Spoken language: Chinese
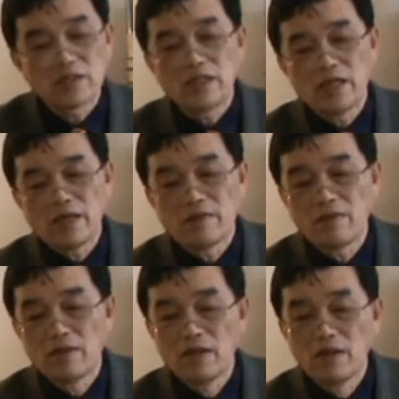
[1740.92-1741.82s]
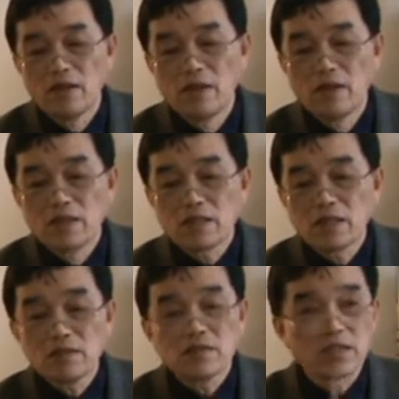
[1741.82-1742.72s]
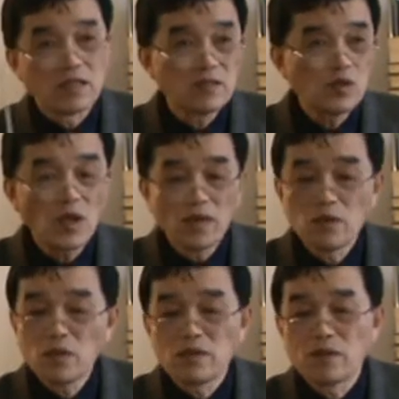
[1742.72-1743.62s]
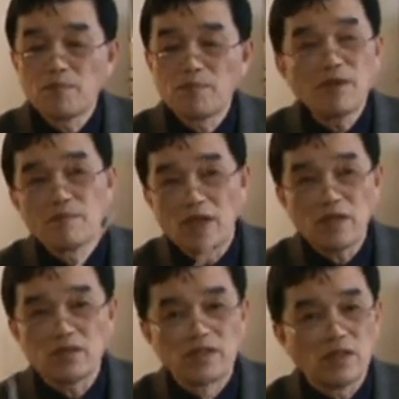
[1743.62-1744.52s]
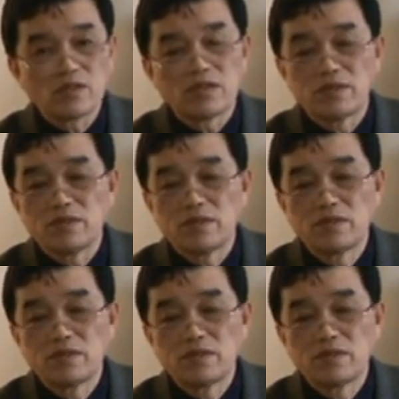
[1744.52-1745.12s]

今天，这个神创论并没有消失，